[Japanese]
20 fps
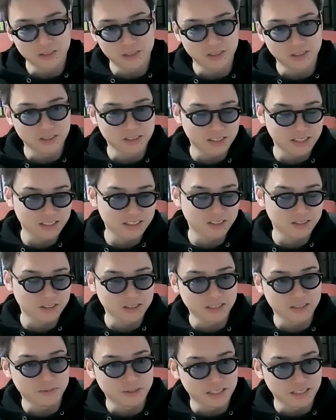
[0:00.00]
んか嘘ついて
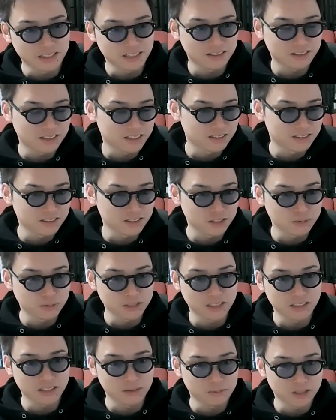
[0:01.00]
チャット GPT 使わずに自
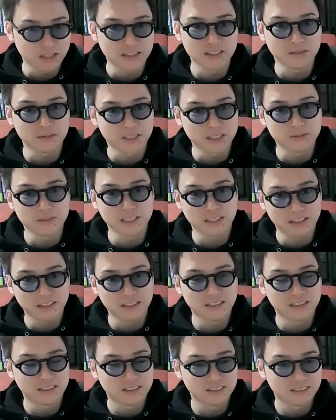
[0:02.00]
分で全部書いてますみたい
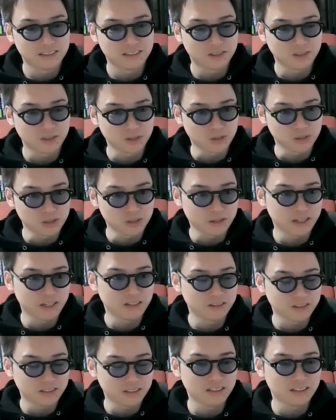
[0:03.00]
なことを言わ
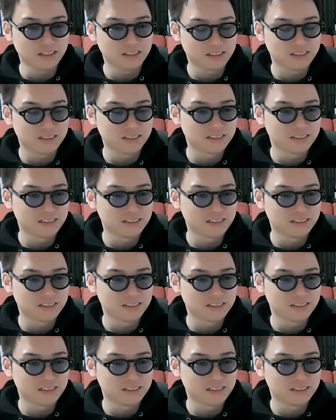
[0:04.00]
れるとかね。